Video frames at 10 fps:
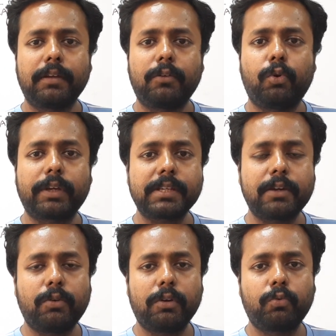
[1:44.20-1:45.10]
লোকে
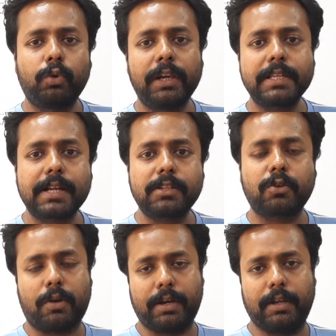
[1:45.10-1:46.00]
সেগুলো গুগলে সার্চ
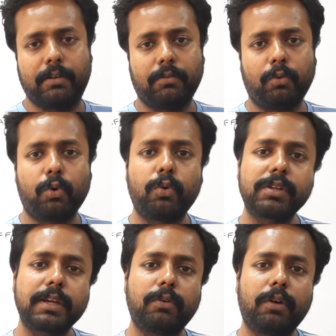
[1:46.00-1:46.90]
করে না লোগুলো
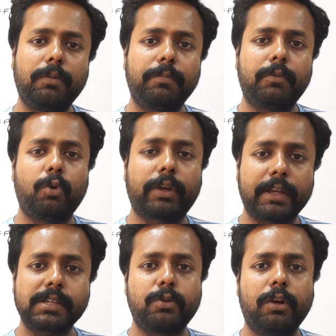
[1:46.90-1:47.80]
সেগুলো লোকে
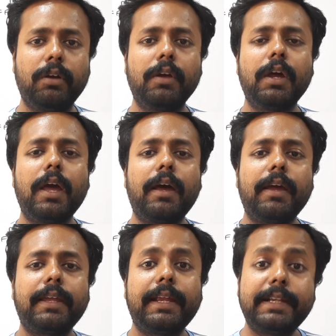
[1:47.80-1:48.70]
সেগুলো
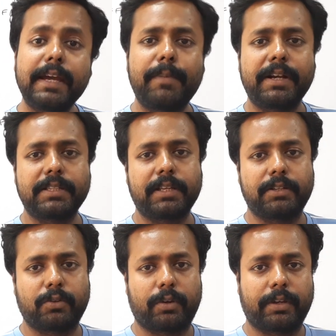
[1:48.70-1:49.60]
ইন্ডিয়া মার্টে সার্চ
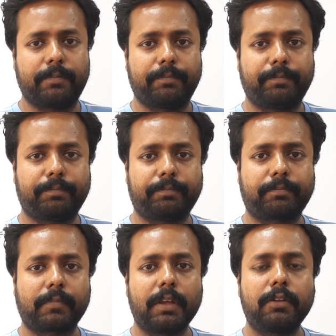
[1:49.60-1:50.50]
করে
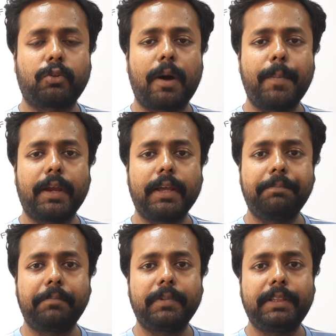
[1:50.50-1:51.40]
তো আপনাকে
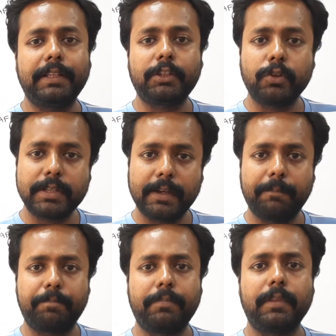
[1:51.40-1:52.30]
দ্বিতীয় যে
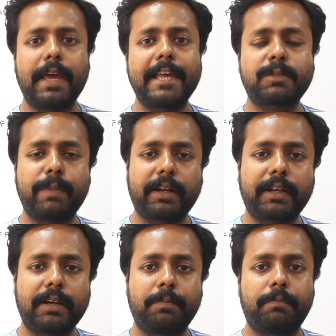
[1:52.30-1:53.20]

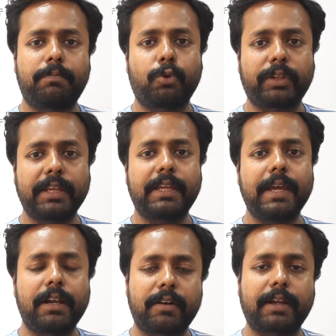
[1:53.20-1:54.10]
অ্যাসপেক্টটার প্রতি
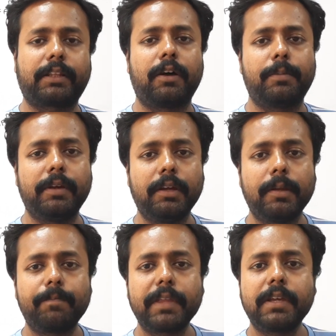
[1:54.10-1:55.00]
খেয়াল রাখতে হবে
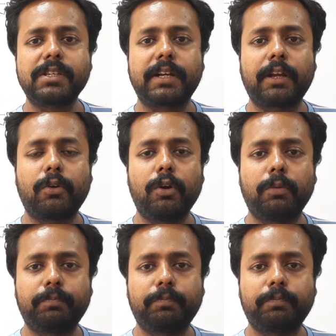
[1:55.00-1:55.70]
সেটা হলো